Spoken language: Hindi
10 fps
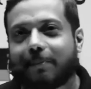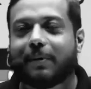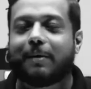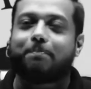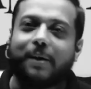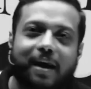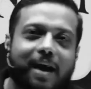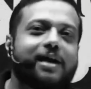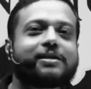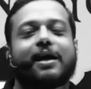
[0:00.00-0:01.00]
अपने
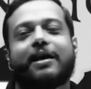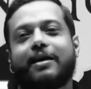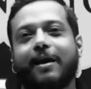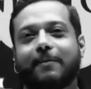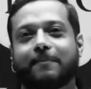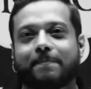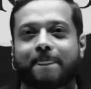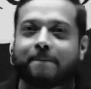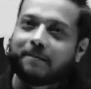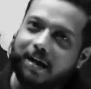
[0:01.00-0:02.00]
पेरेंट्स के लिए
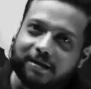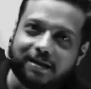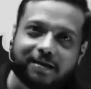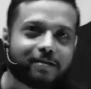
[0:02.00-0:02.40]
ये चीज